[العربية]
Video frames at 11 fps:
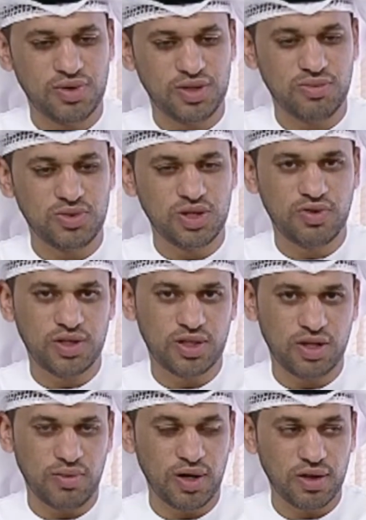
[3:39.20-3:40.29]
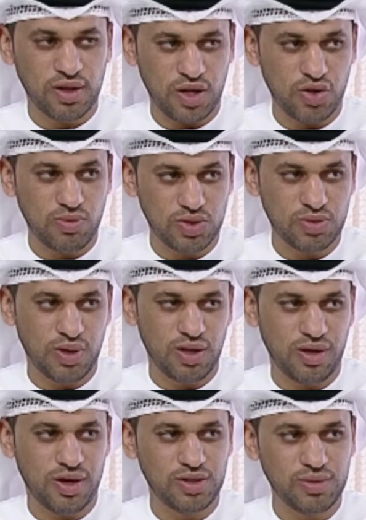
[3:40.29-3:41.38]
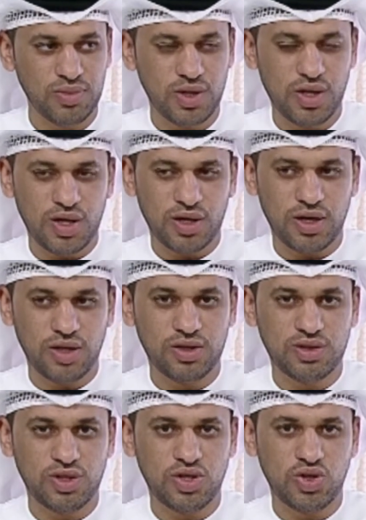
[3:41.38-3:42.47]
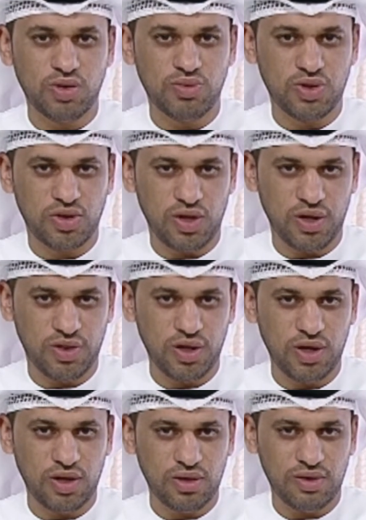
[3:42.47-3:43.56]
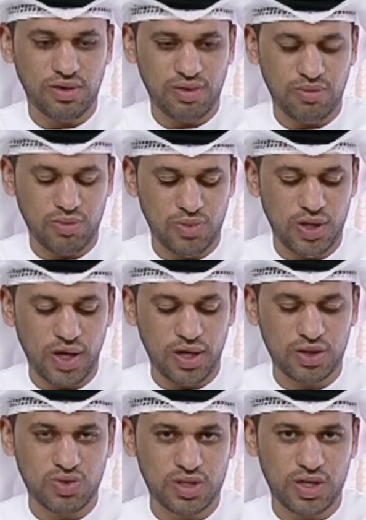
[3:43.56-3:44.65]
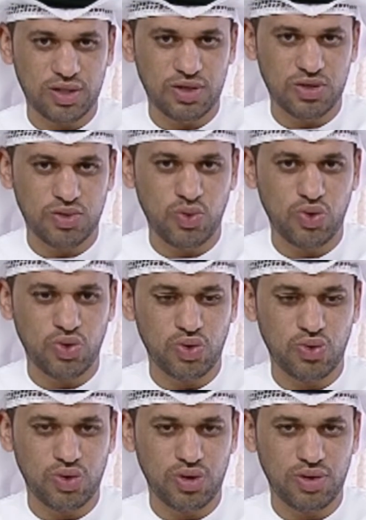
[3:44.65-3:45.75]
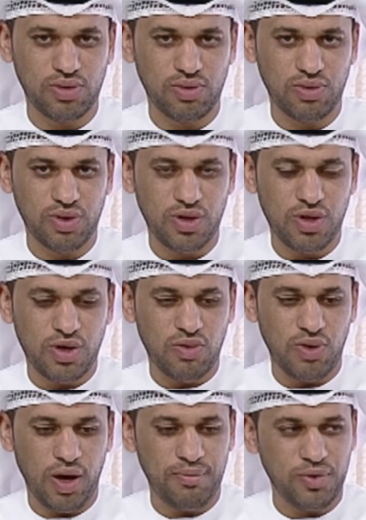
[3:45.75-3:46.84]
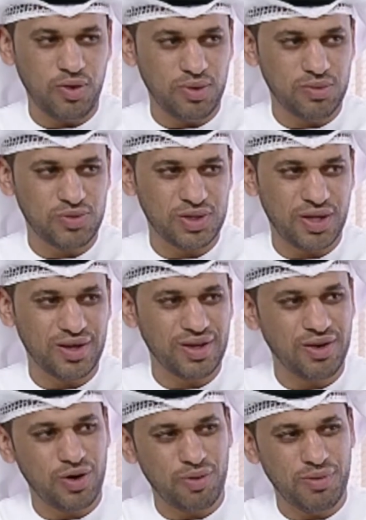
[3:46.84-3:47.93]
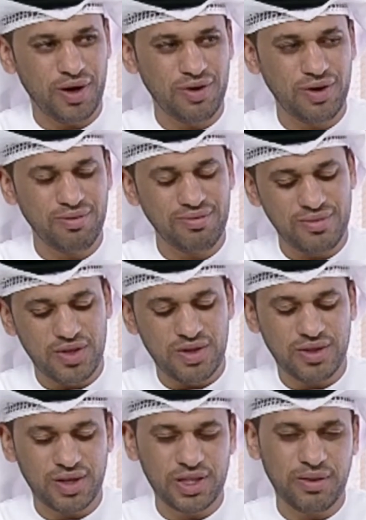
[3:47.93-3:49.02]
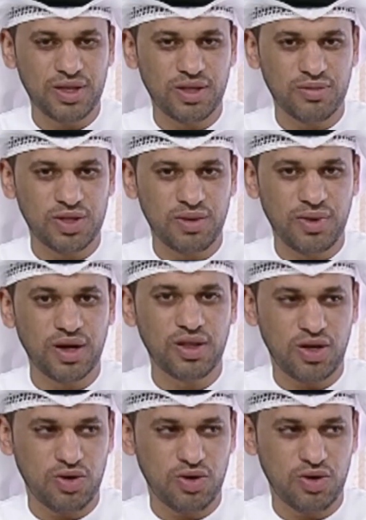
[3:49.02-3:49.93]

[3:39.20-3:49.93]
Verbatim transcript: بتمديد فتره المعرض الى يوم الجمعه القادم كان ينتهي يوم الثلاثاء بناء على توصيات الجمهور وحبال الجمهور اقبالهم ترتب عليه تمديد المعرض الى